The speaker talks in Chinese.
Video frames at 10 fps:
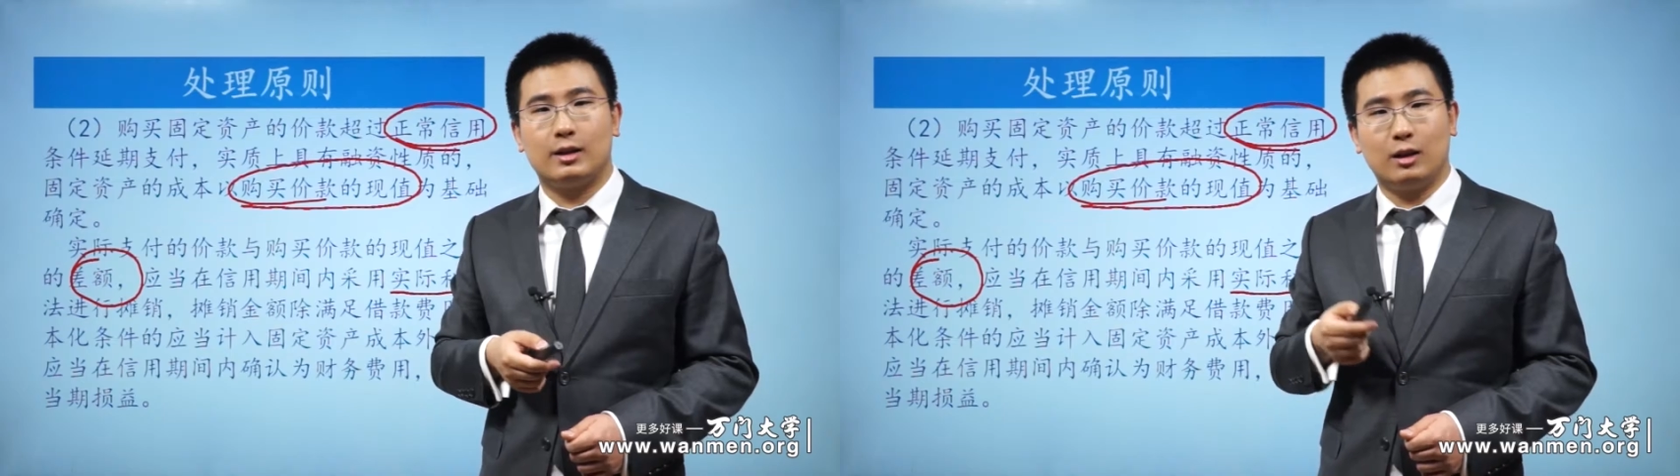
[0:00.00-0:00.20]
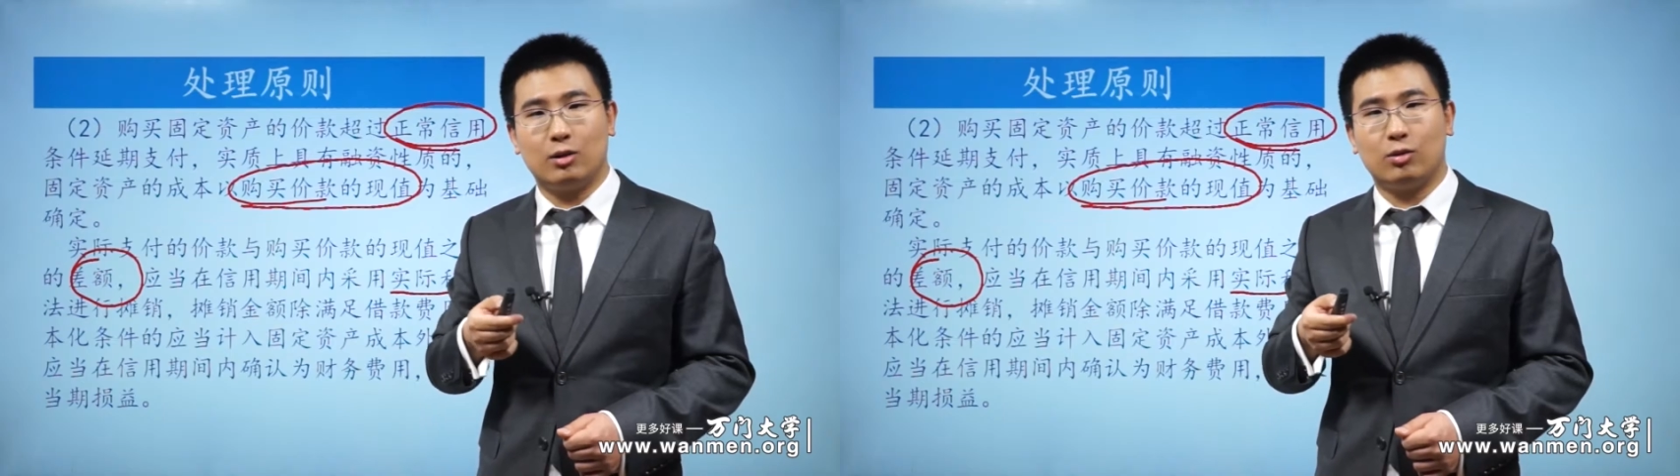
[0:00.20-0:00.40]

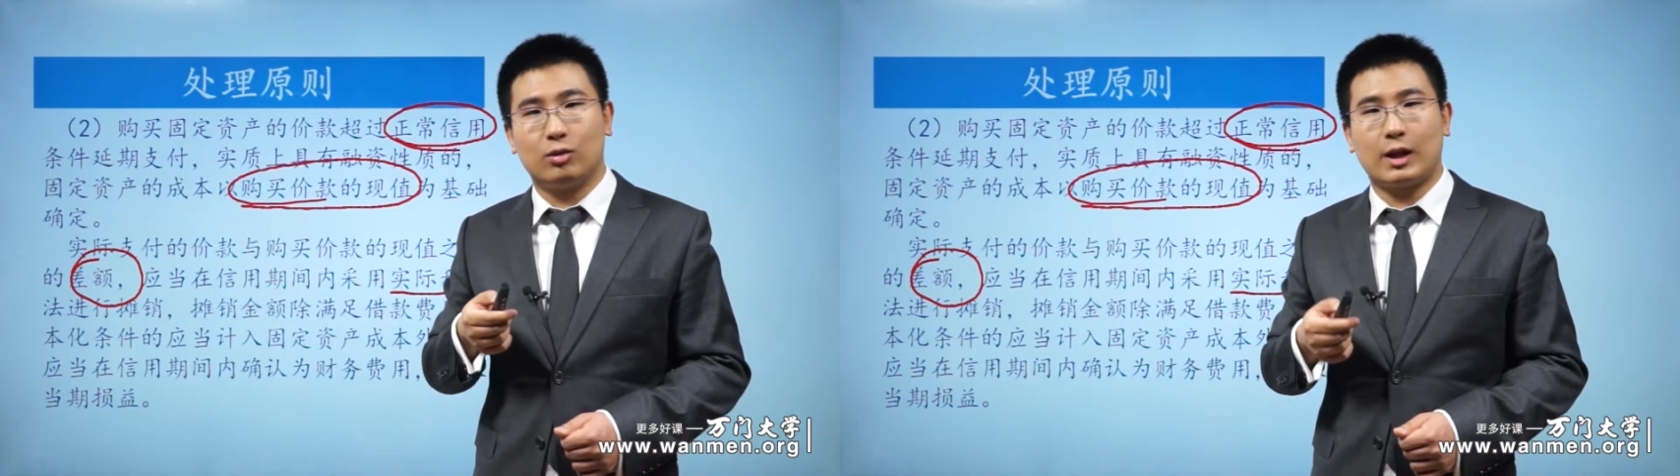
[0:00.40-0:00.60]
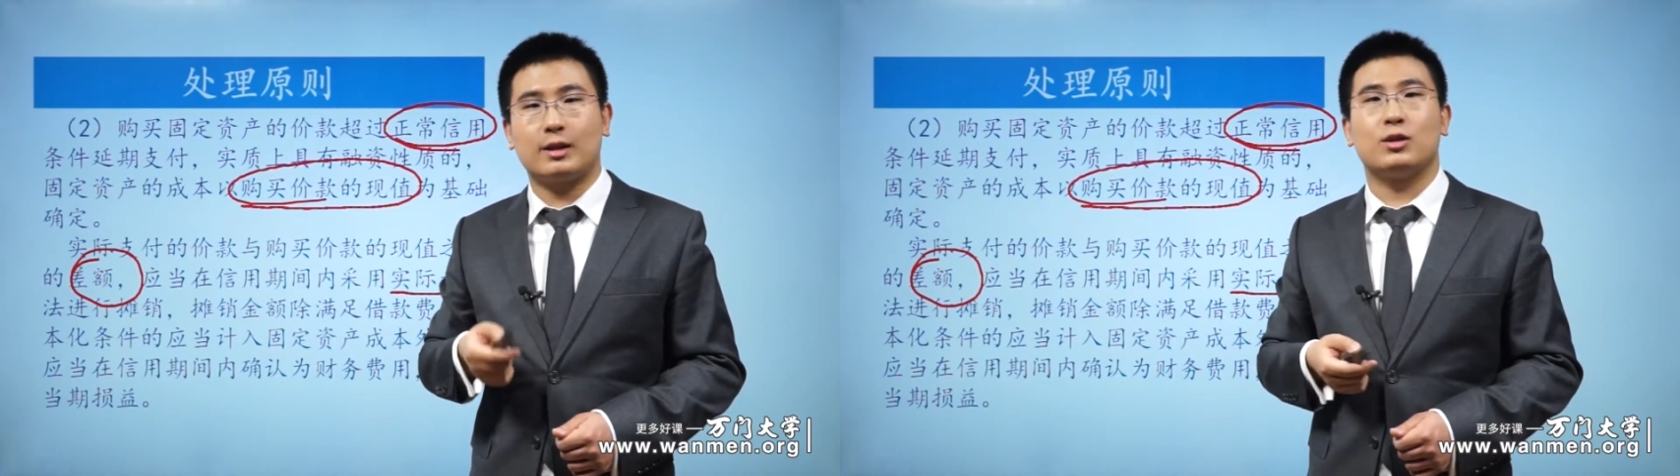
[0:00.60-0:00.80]
计
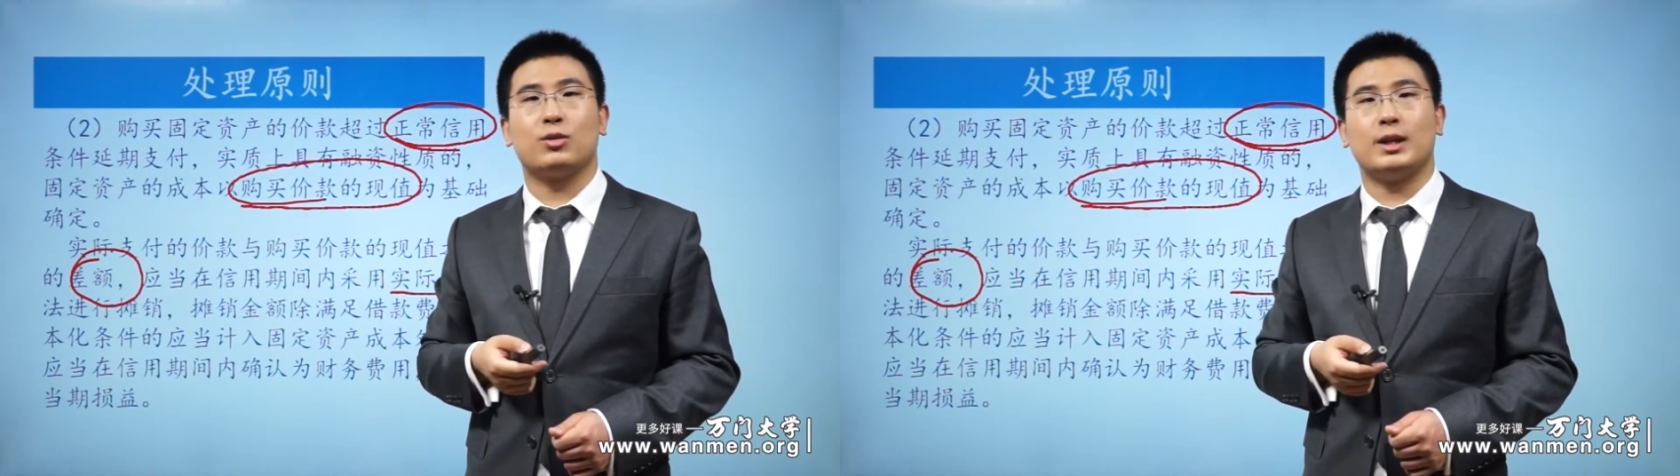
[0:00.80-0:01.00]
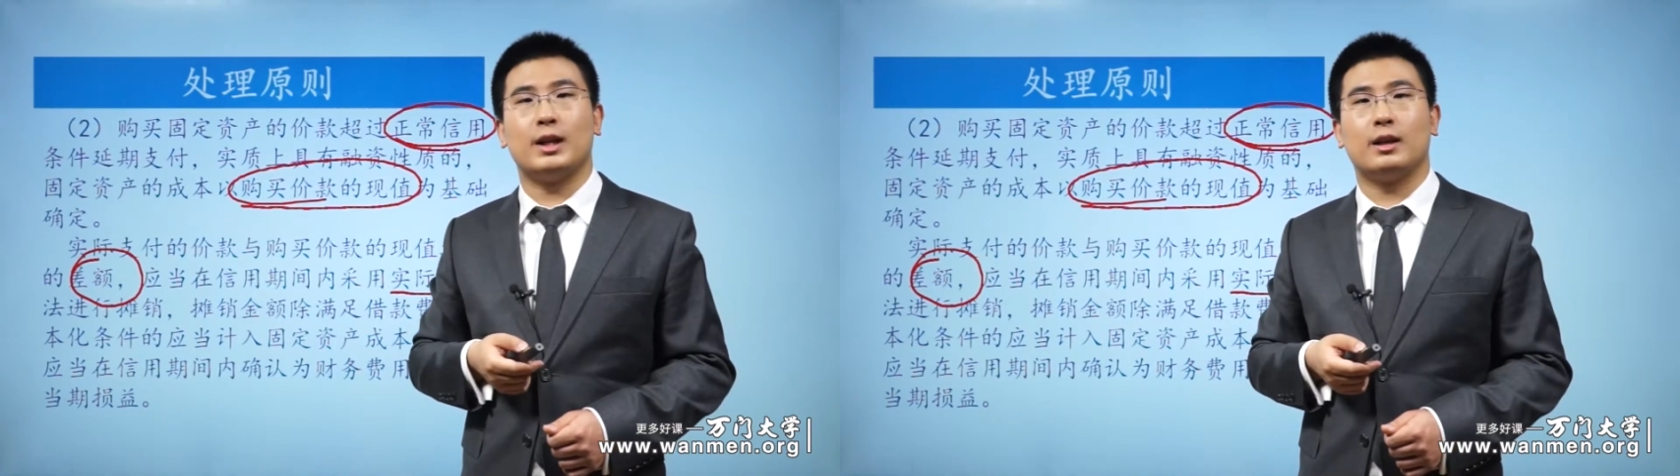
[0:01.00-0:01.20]
入当期
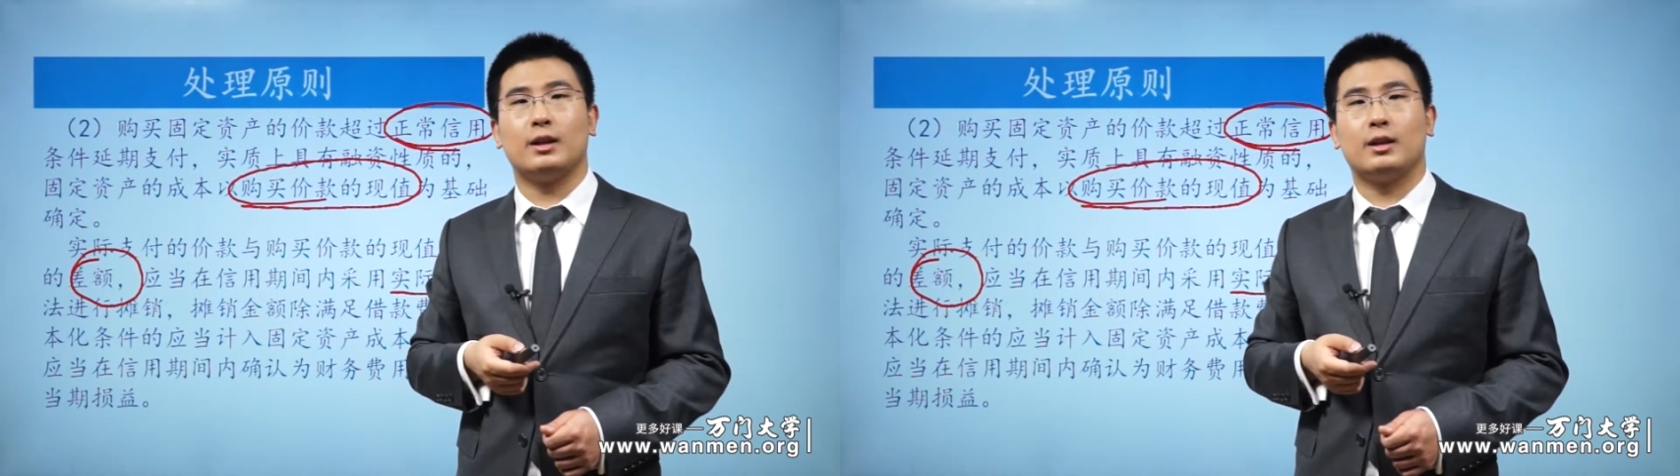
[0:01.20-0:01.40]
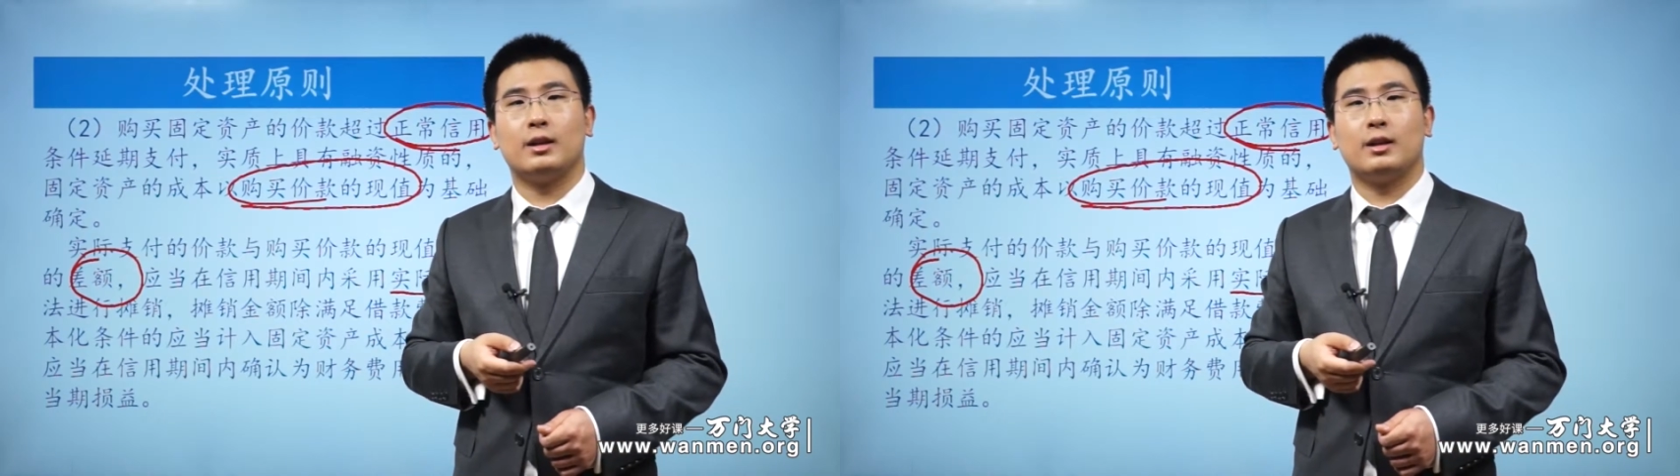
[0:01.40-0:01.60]
损益。